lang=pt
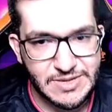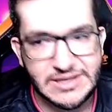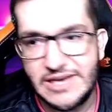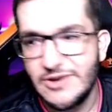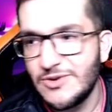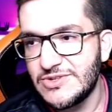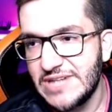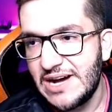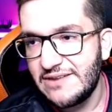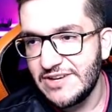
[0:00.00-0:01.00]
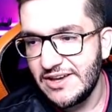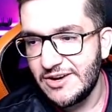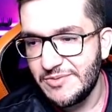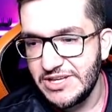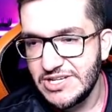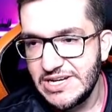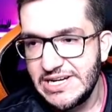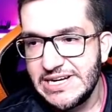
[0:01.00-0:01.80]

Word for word: para quem gostava aí realmente